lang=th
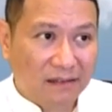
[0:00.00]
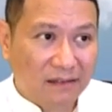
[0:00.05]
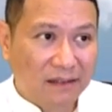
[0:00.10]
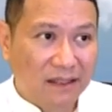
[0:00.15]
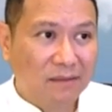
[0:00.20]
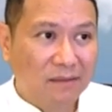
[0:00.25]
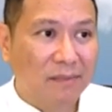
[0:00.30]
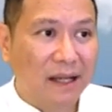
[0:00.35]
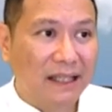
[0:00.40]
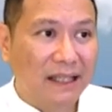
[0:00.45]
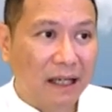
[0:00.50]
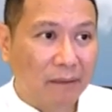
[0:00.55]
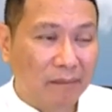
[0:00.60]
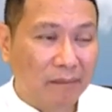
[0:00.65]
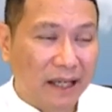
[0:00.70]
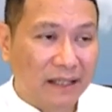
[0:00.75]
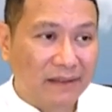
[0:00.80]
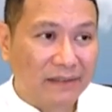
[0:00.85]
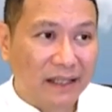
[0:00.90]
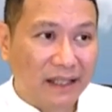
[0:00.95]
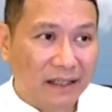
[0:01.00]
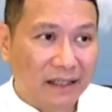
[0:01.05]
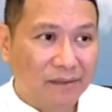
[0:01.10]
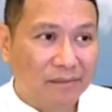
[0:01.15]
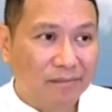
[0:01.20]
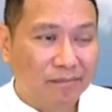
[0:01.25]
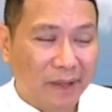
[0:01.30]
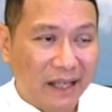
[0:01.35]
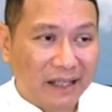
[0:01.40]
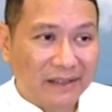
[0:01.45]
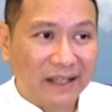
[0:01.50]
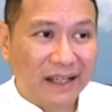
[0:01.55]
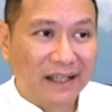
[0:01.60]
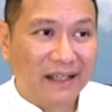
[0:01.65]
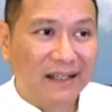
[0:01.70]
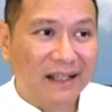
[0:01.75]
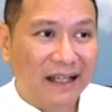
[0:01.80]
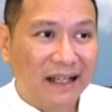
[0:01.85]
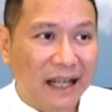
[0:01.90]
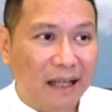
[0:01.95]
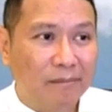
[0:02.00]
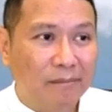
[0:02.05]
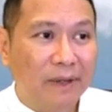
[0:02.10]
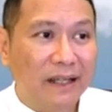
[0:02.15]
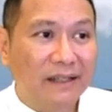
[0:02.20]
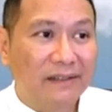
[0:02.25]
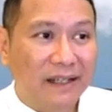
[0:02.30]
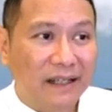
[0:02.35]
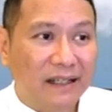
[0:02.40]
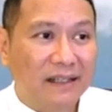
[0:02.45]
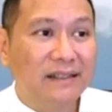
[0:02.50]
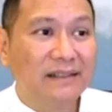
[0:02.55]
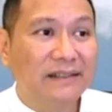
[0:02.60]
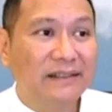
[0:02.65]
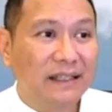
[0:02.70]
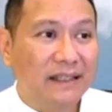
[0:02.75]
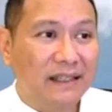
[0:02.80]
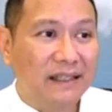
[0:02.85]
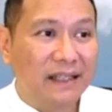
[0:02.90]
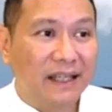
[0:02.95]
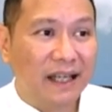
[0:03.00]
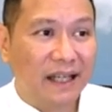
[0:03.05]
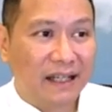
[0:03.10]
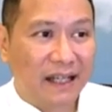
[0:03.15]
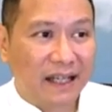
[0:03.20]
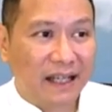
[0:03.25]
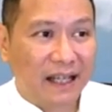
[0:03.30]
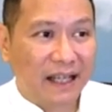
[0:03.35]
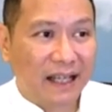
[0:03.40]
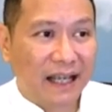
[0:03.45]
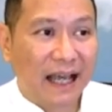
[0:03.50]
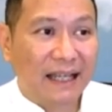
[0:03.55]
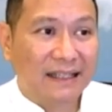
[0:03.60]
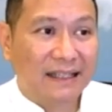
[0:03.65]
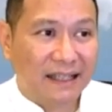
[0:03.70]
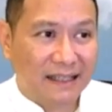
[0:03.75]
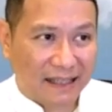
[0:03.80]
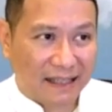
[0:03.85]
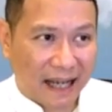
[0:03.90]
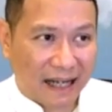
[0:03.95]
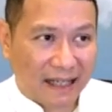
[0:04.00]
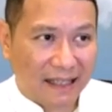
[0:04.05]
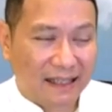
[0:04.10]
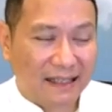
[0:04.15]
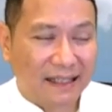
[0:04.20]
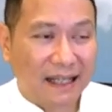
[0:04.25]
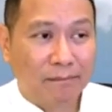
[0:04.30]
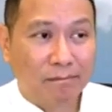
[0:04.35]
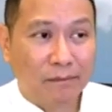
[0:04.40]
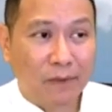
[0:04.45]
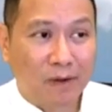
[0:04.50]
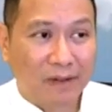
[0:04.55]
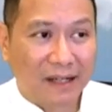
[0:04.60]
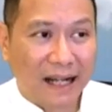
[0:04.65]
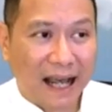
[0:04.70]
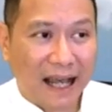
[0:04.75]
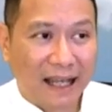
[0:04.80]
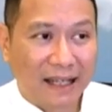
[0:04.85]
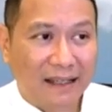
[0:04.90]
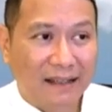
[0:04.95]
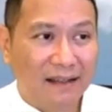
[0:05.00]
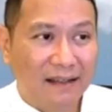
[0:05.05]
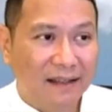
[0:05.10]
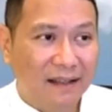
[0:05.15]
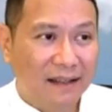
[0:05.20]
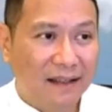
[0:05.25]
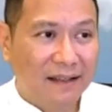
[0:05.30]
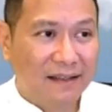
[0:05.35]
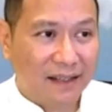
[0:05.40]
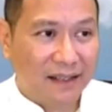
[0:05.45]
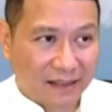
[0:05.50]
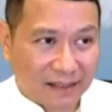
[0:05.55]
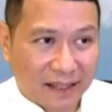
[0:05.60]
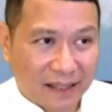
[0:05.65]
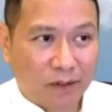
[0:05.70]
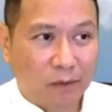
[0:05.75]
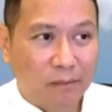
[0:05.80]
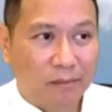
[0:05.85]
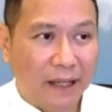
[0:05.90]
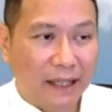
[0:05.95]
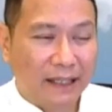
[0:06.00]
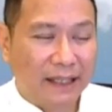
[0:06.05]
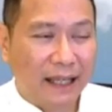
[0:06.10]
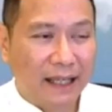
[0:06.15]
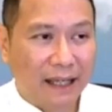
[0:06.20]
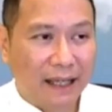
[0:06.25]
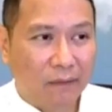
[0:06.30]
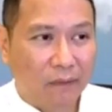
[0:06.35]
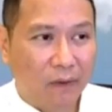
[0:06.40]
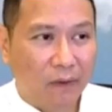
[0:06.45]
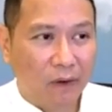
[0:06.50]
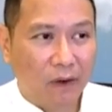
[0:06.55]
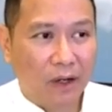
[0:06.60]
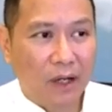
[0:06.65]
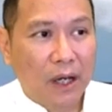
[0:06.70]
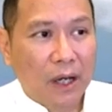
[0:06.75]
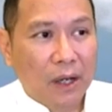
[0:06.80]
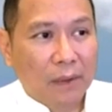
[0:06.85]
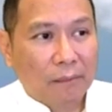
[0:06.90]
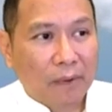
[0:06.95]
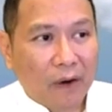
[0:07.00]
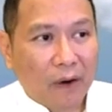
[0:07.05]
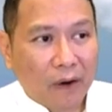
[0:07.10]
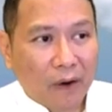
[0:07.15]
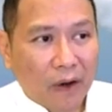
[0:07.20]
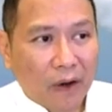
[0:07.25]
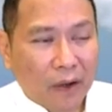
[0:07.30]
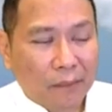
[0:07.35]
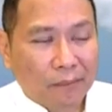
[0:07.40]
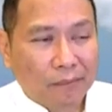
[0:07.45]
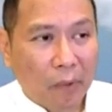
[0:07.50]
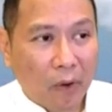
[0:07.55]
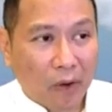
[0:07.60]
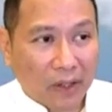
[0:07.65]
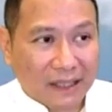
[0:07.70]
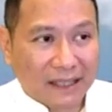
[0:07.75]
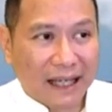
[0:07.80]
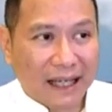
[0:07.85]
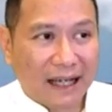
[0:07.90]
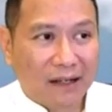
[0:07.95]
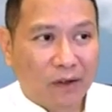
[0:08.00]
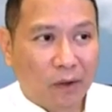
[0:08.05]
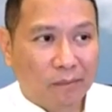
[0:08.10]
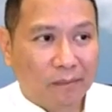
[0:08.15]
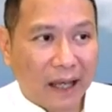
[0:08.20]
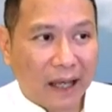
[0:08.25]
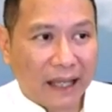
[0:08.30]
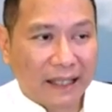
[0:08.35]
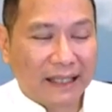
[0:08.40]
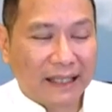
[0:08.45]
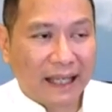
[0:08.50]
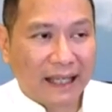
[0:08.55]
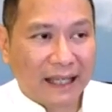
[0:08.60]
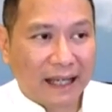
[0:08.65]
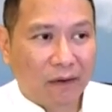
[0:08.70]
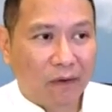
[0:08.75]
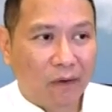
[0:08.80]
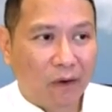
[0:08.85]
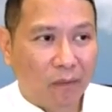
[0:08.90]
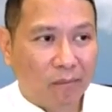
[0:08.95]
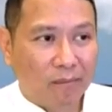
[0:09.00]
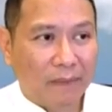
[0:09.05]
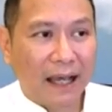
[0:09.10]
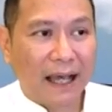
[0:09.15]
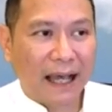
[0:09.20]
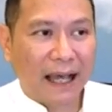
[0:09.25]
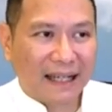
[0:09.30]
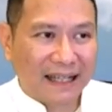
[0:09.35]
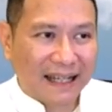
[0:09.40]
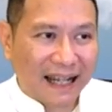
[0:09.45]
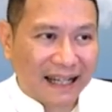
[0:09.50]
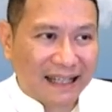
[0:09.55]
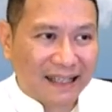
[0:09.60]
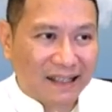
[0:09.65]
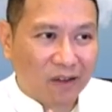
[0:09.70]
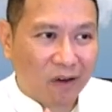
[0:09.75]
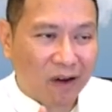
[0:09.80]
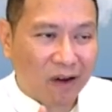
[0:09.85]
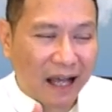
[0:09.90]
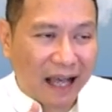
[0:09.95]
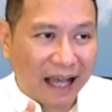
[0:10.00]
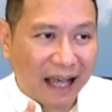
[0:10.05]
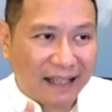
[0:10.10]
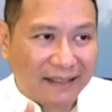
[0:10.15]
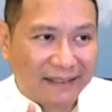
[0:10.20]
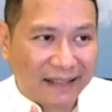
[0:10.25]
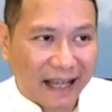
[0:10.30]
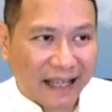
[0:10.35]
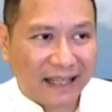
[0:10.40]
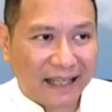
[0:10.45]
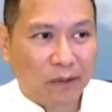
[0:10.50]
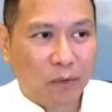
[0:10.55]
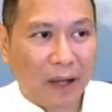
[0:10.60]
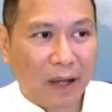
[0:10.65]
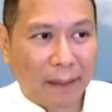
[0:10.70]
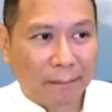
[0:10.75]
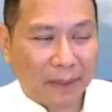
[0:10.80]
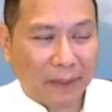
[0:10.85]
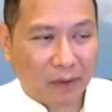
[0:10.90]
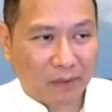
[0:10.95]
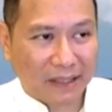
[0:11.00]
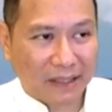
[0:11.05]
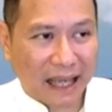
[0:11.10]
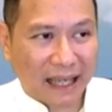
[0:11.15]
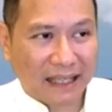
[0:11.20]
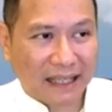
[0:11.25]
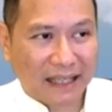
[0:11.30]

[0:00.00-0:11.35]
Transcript: ขึ้นมาจากเบสิกเบสิกคืออะไรเบสิกคือสิ่งที่เห็นได้ง่าย ๆ ชัดๆจับต้องได้ อย่างเช่นลมหายใจเข้าออก พอพ้นจากลมหายใจเข้าออกมา อันนั้นต้องอาศัยความเข้าใจ